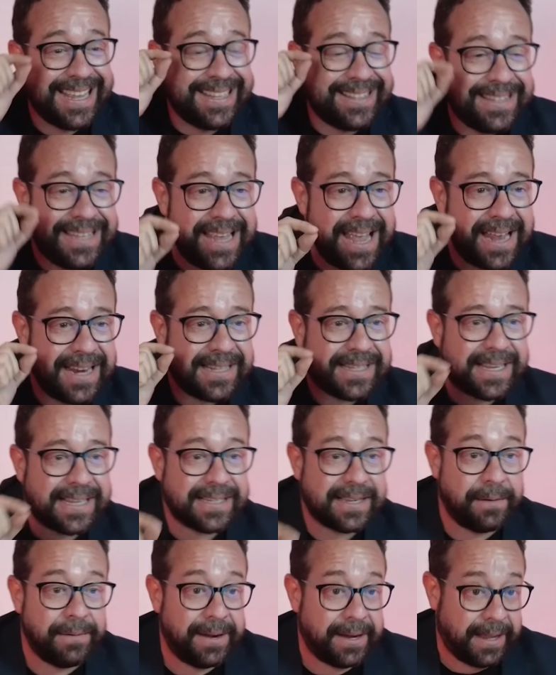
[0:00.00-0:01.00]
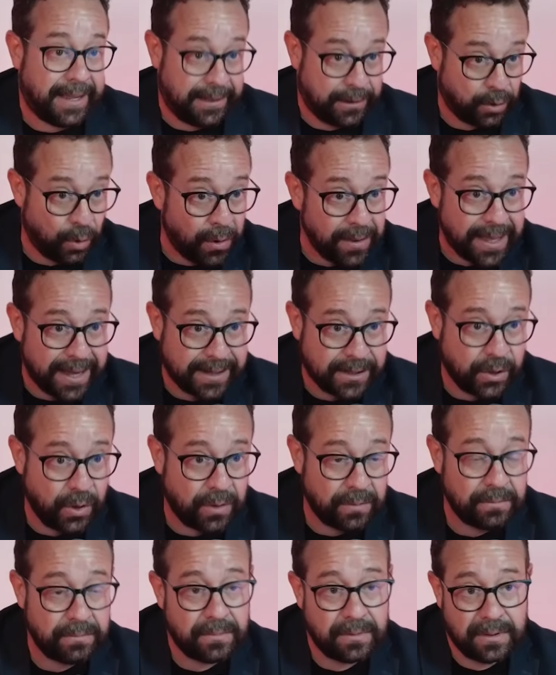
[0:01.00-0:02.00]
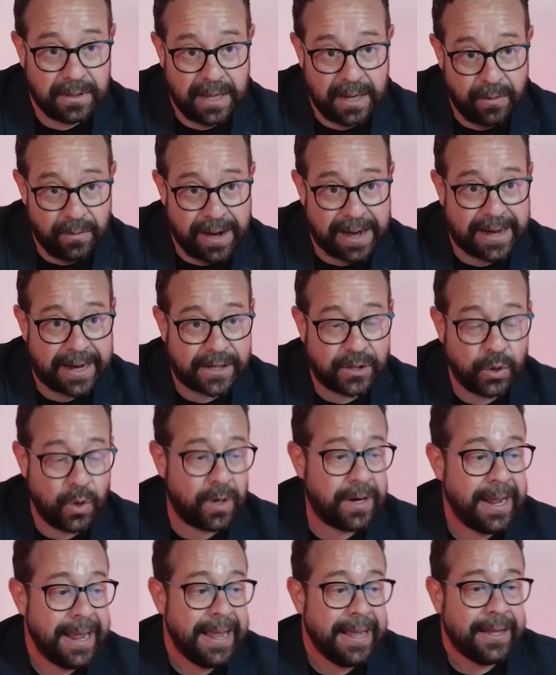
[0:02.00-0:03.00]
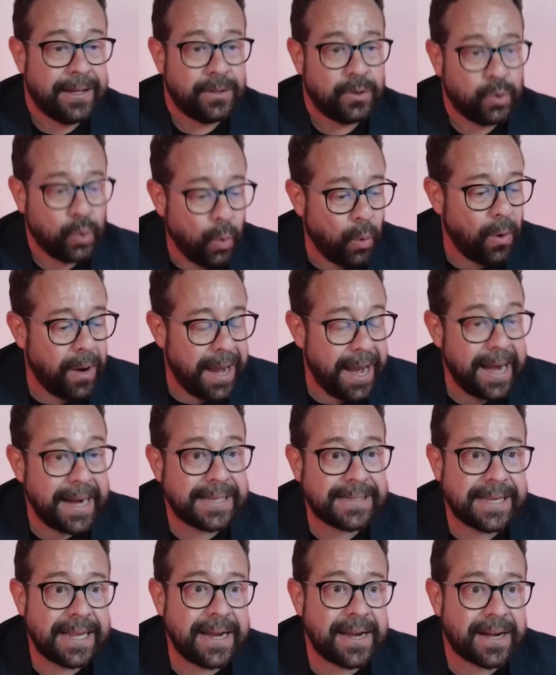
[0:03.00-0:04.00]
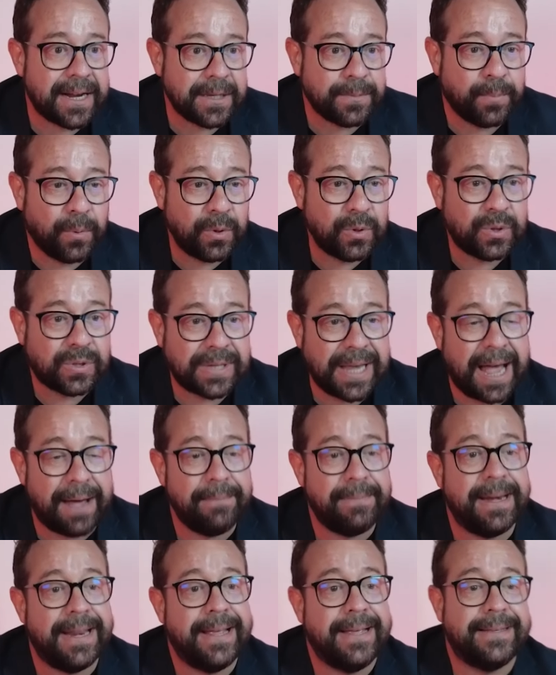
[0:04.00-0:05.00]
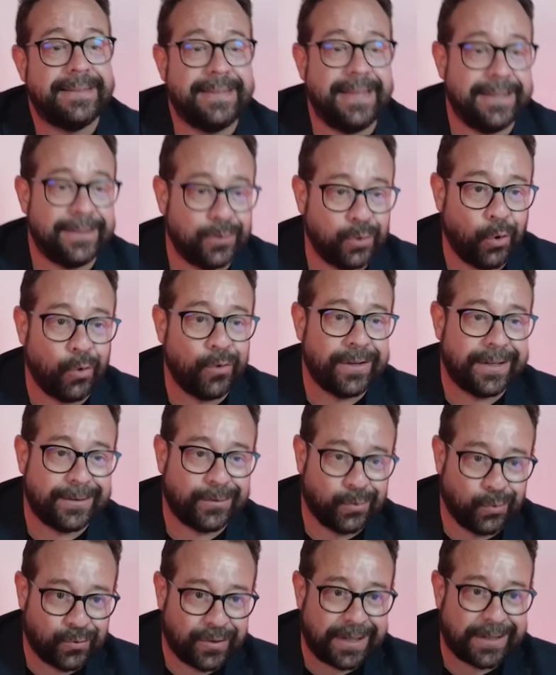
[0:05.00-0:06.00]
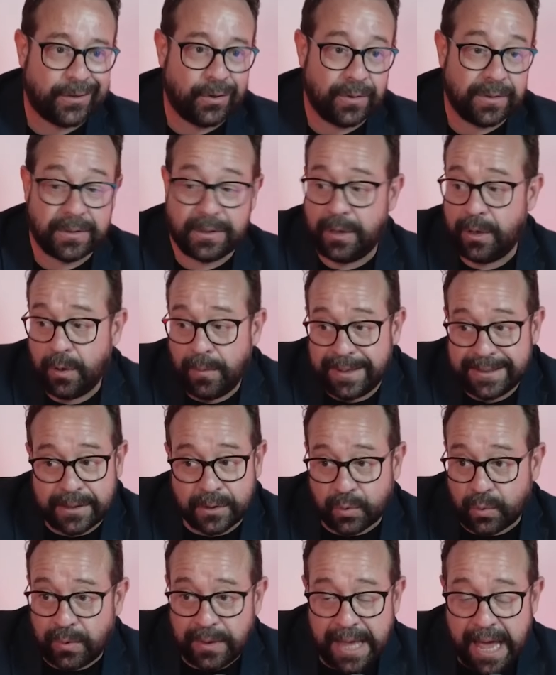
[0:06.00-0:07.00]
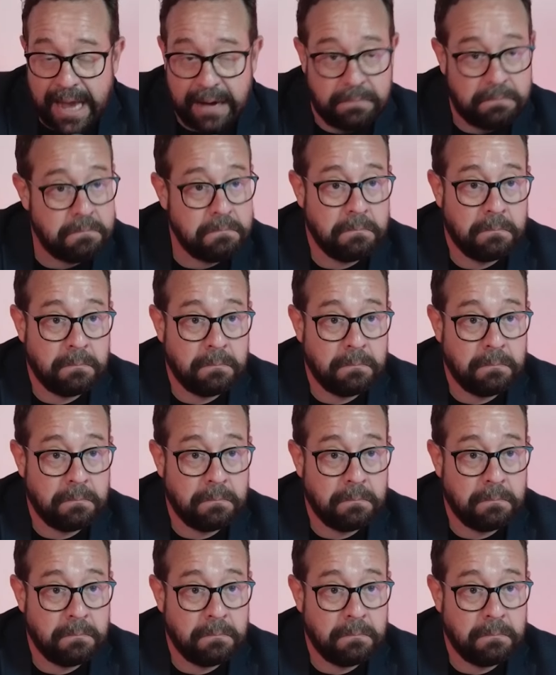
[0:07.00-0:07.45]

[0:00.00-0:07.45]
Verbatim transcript: y tienes que saber que toda acción tiene una reacción, Tú eres el responsable de todas tus acciones. Si no vas a estudiar,